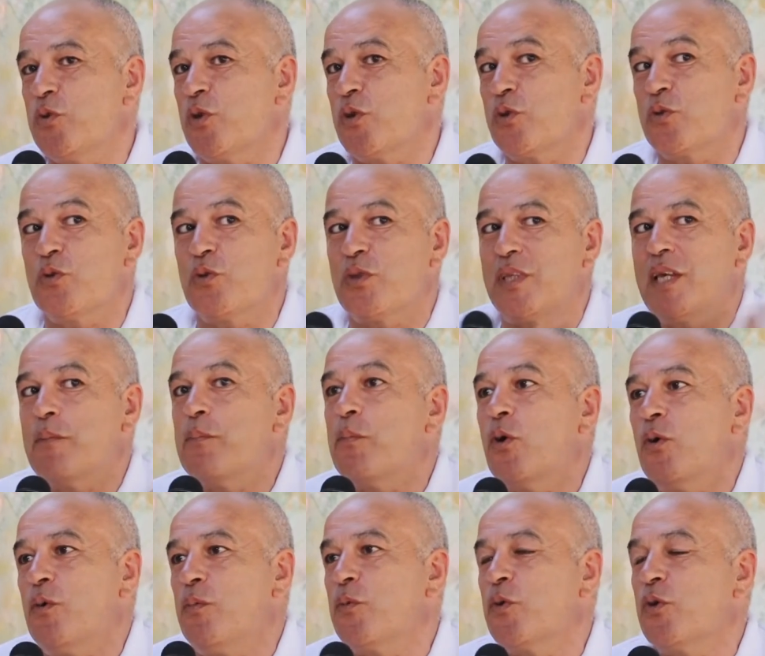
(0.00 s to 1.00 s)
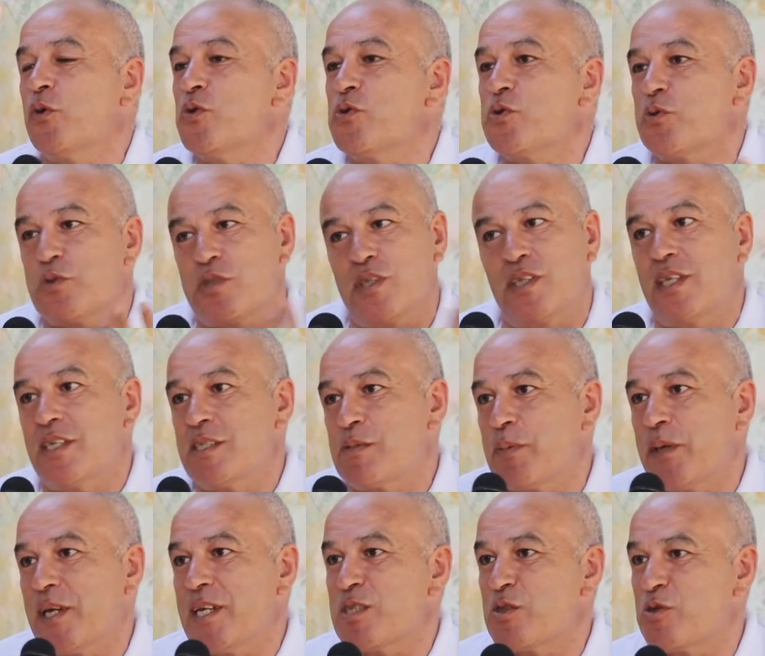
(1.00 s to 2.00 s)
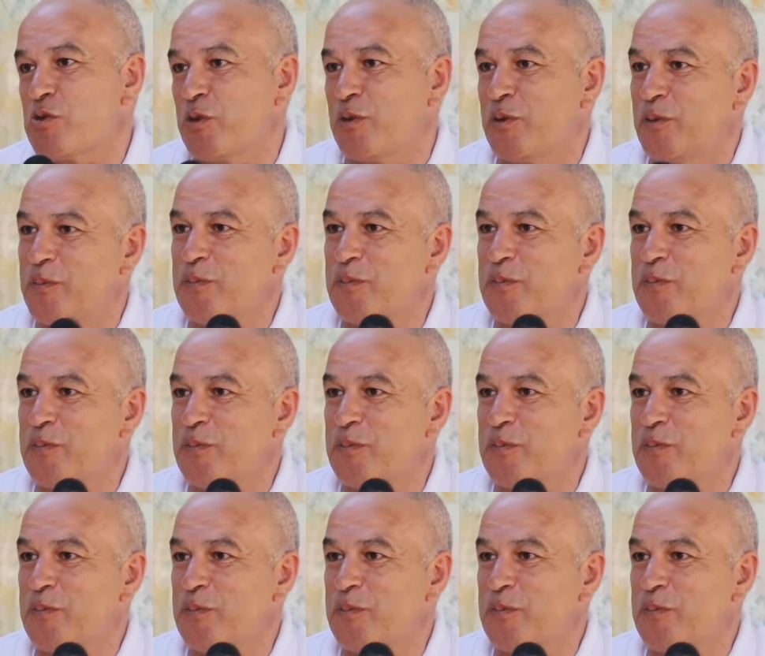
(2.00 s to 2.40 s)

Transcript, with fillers: donc tout est bon pour une source d'inspiration.